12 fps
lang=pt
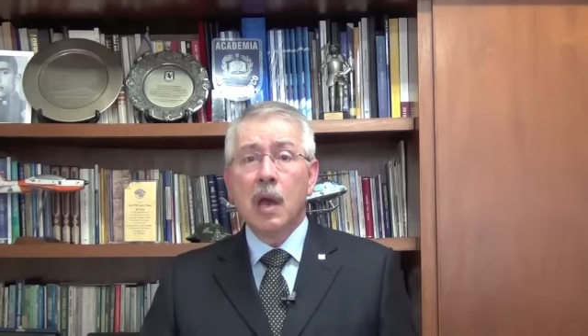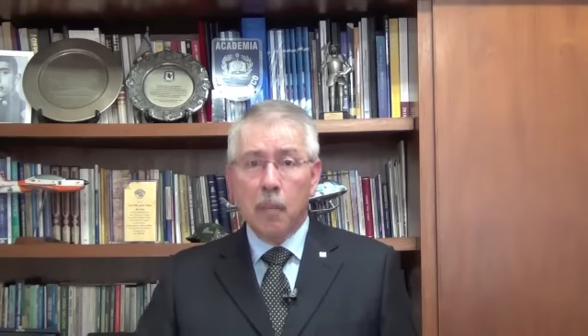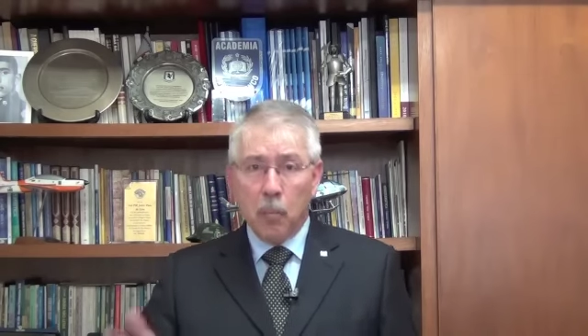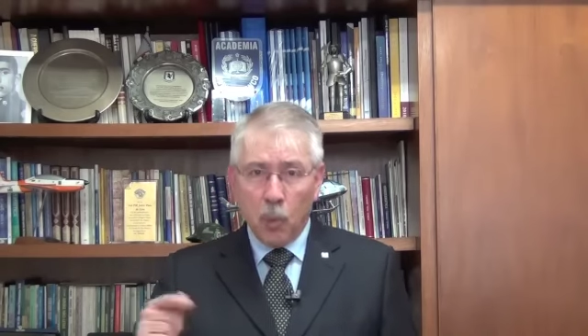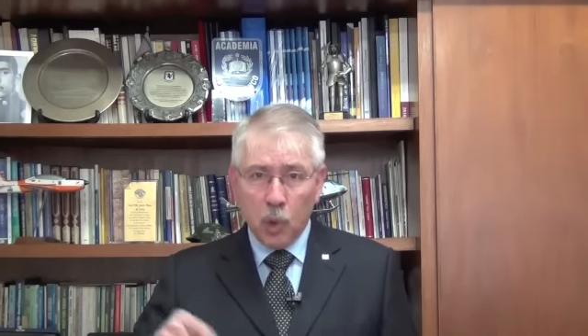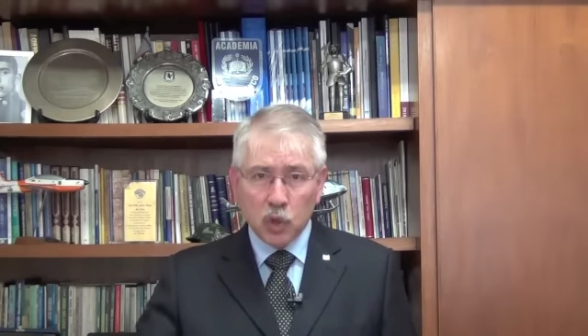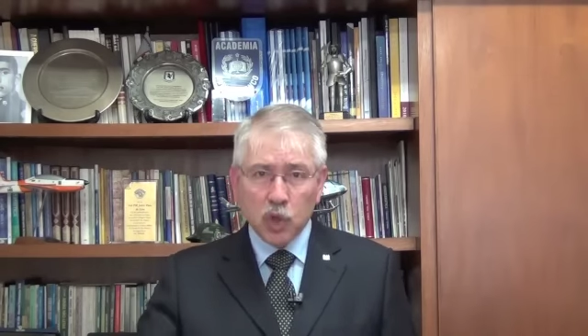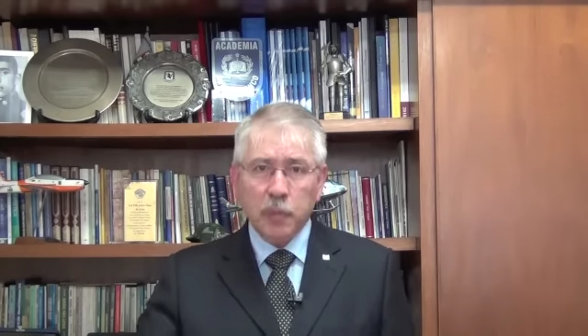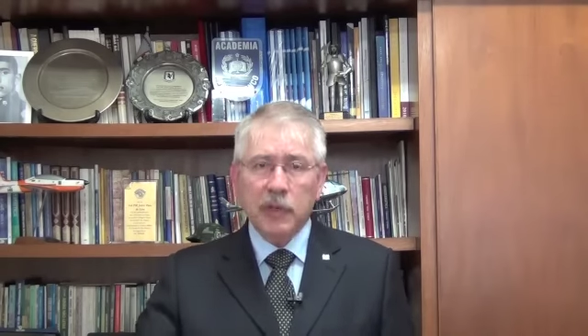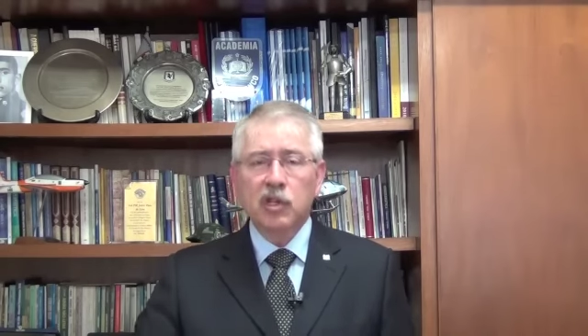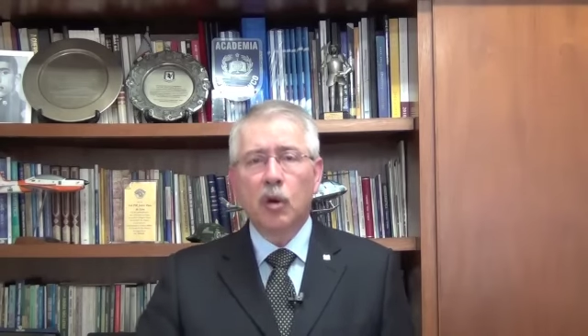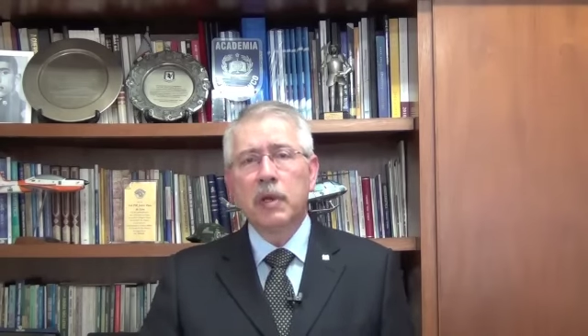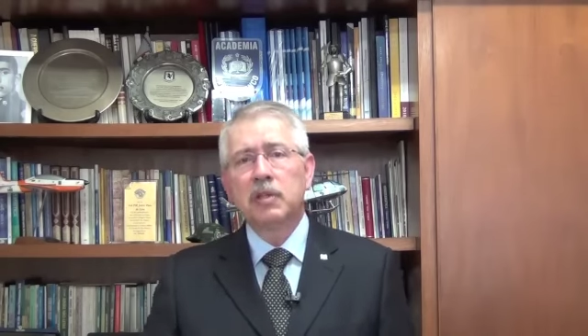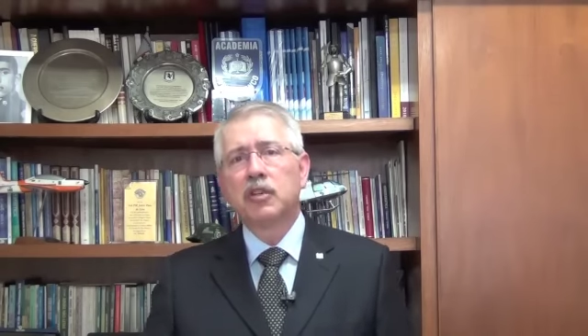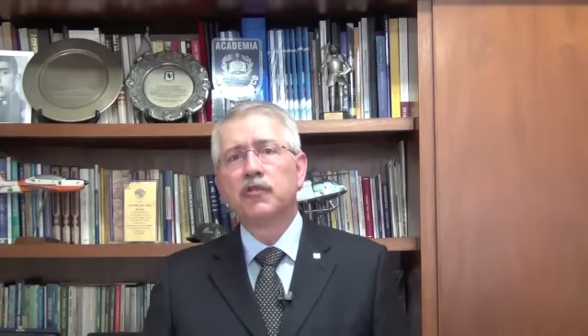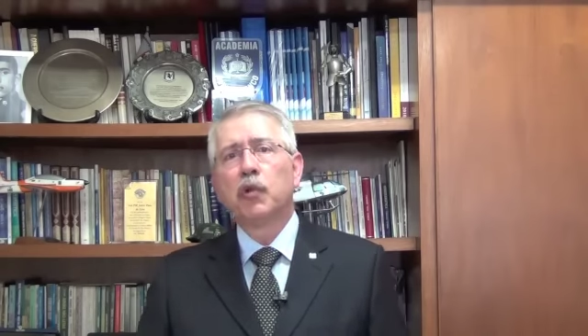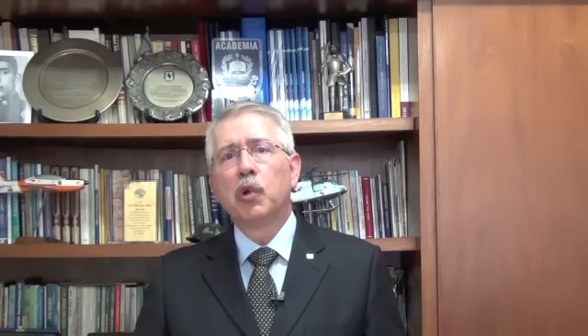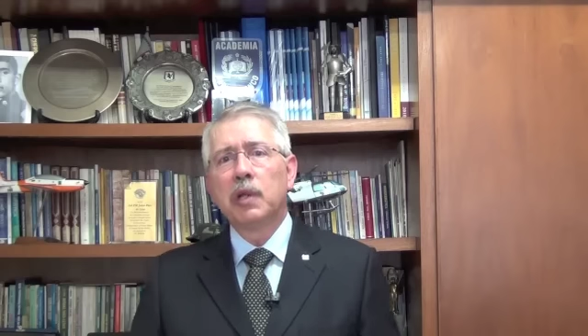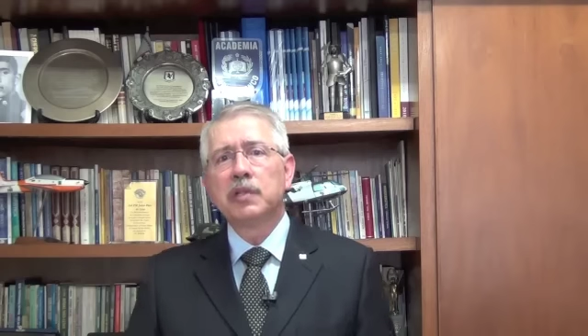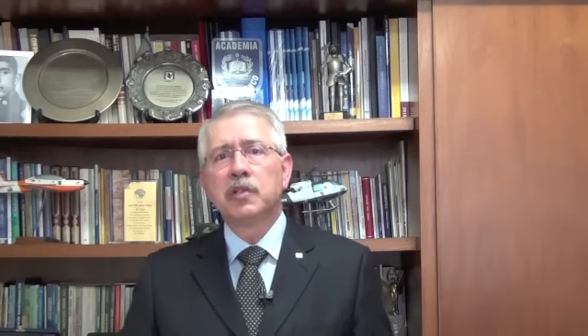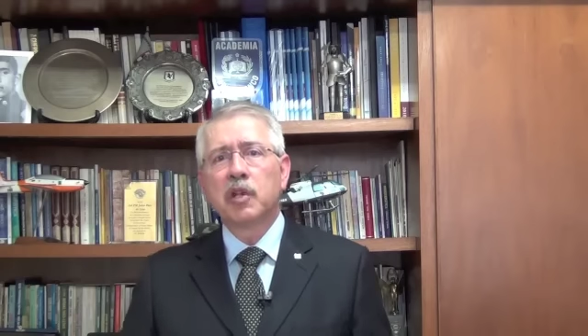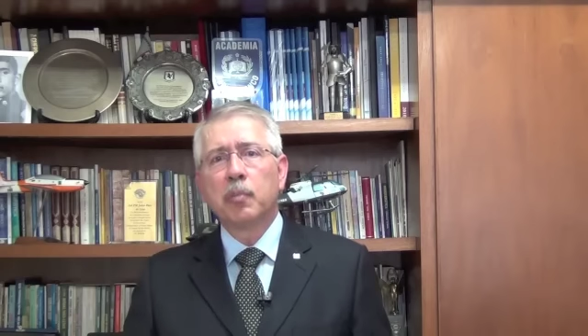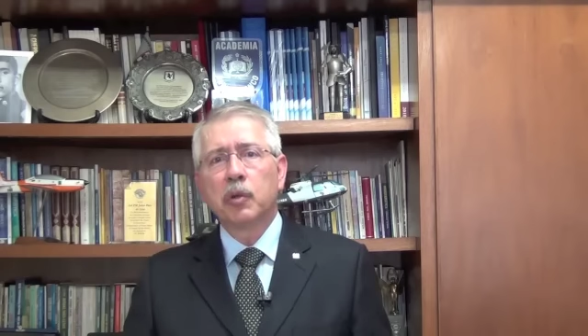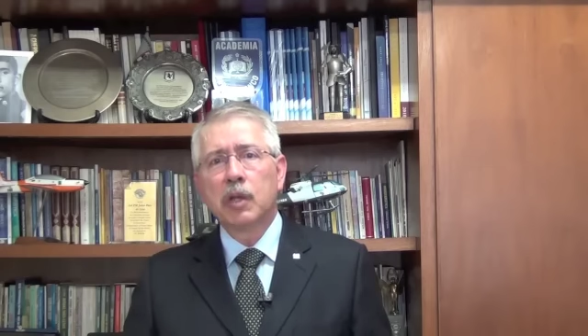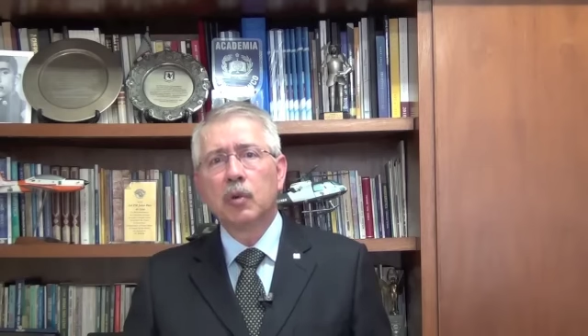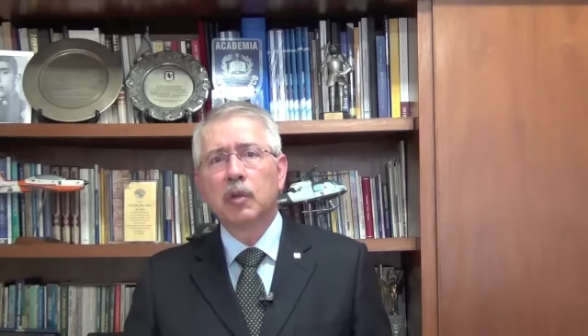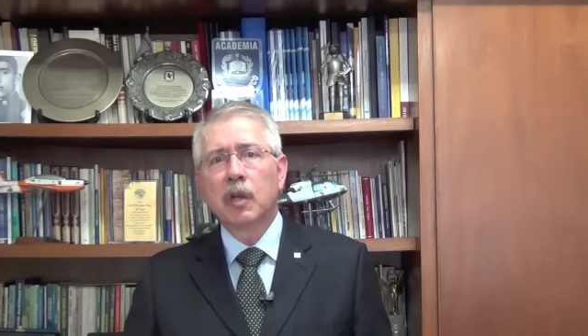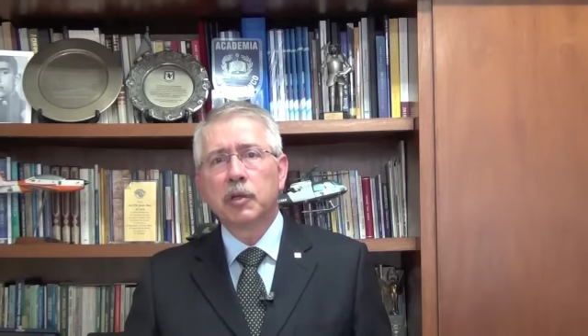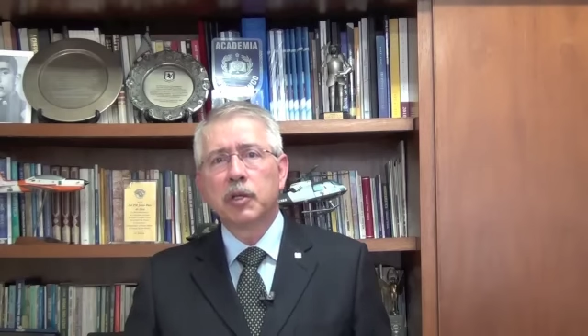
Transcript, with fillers: muito especialmente as violências que poderiam ter